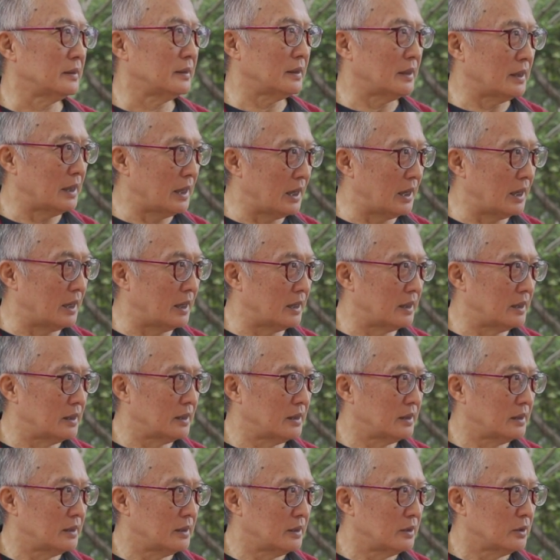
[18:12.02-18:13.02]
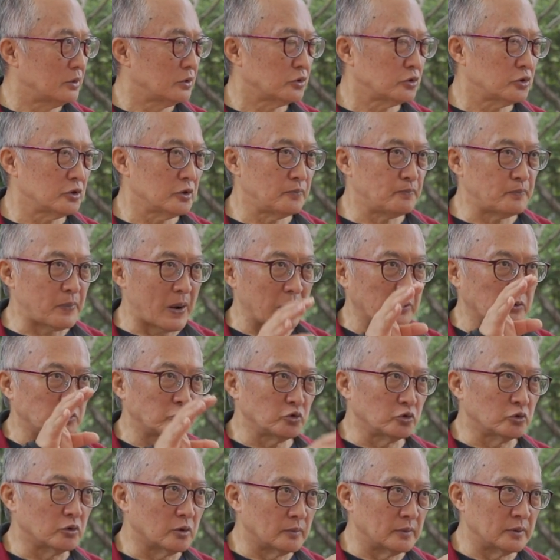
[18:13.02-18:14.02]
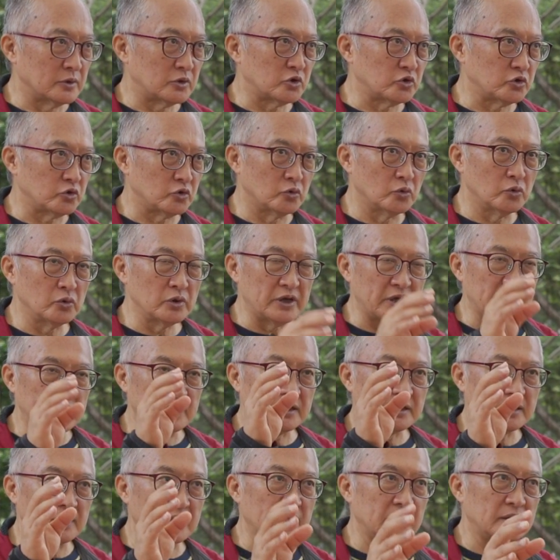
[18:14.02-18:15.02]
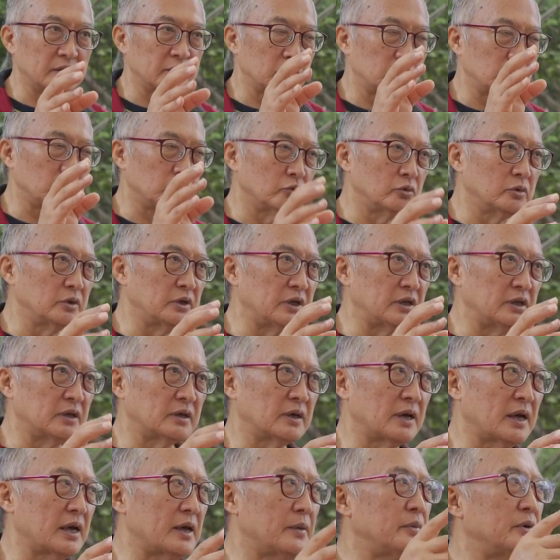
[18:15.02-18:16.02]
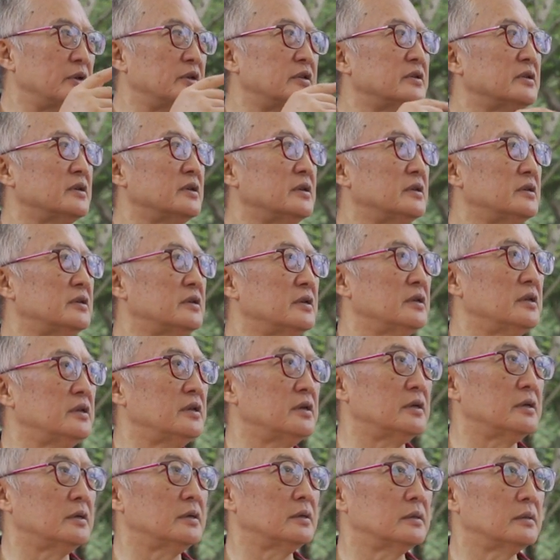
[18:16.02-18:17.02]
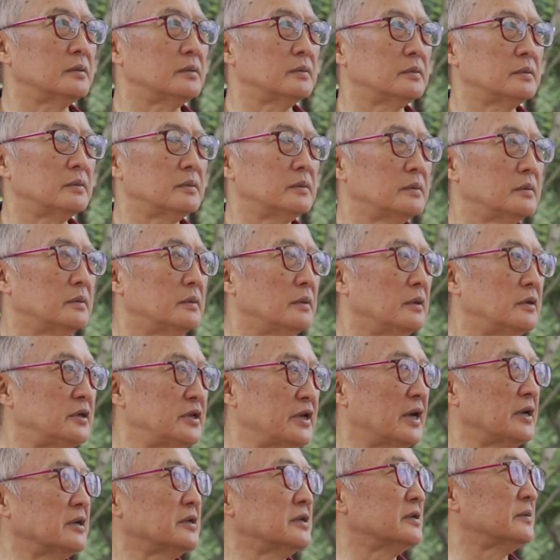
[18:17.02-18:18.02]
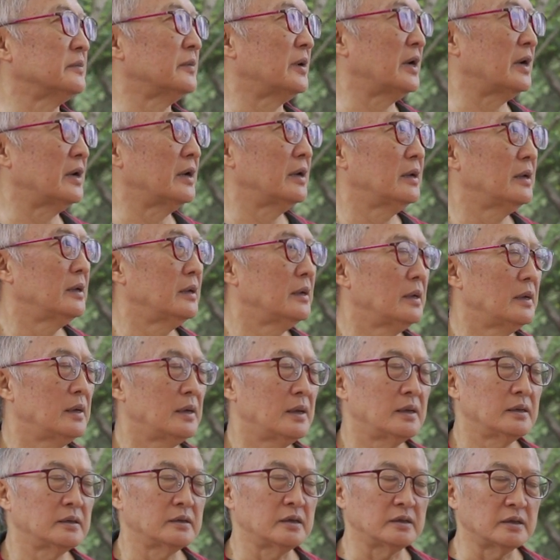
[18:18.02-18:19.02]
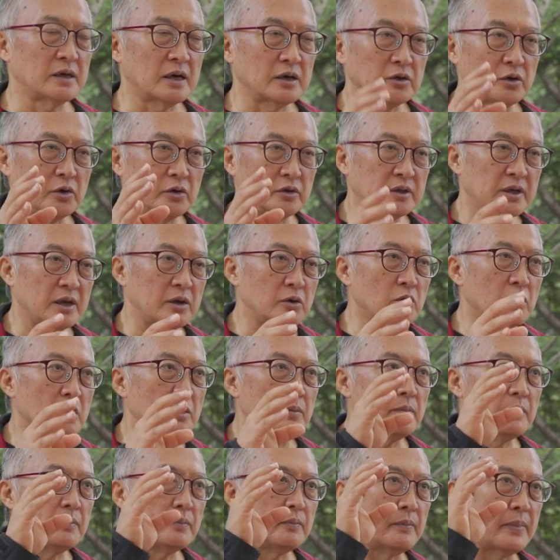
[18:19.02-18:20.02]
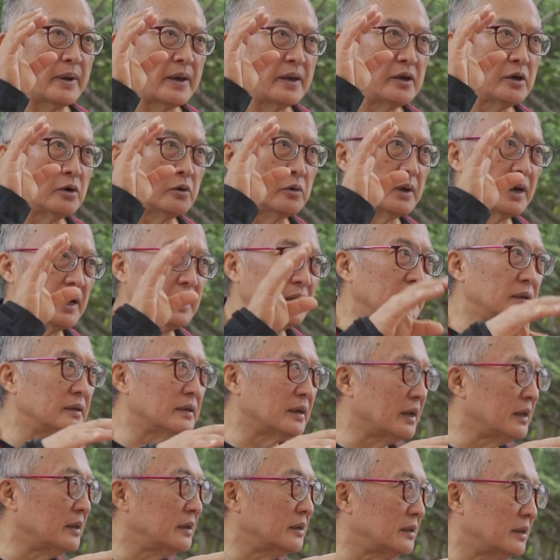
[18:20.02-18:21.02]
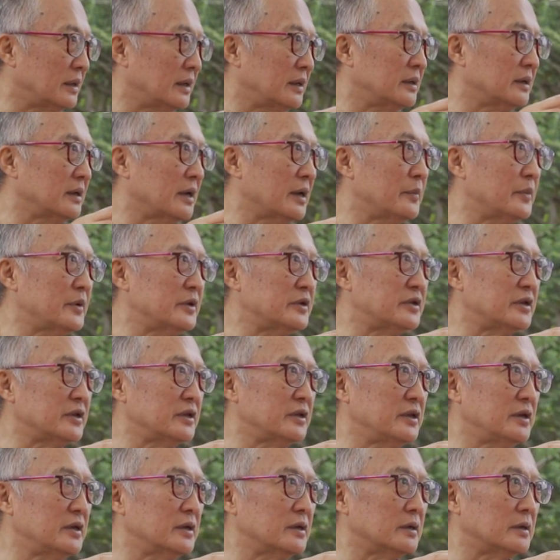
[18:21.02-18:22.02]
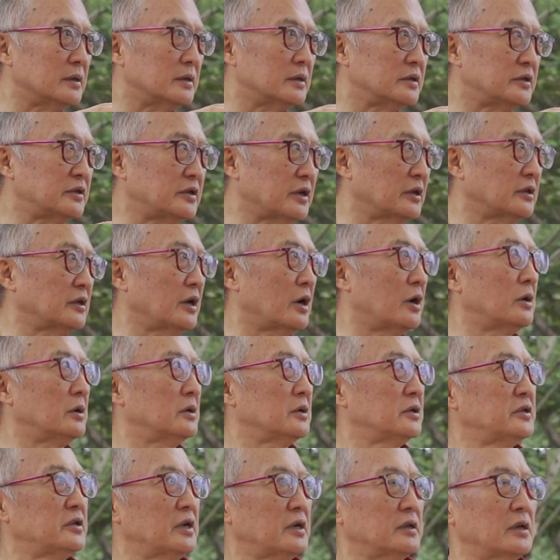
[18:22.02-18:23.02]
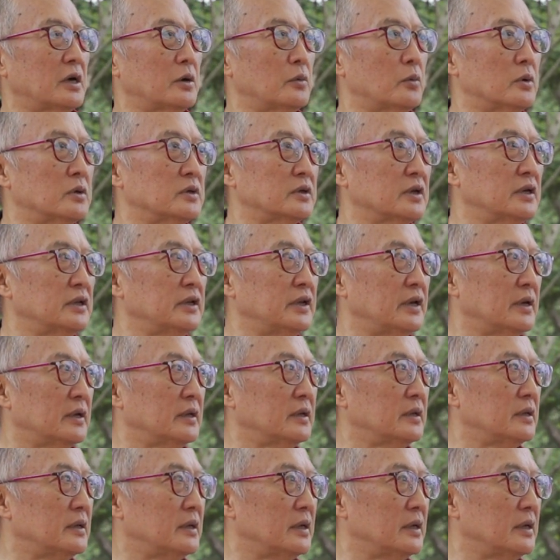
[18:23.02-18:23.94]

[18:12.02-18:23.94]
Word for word: 啊，去帮助我们处理那个 A B C C D， 这样子嘛。等到有一天我没有 A B C D 了，像到我这个年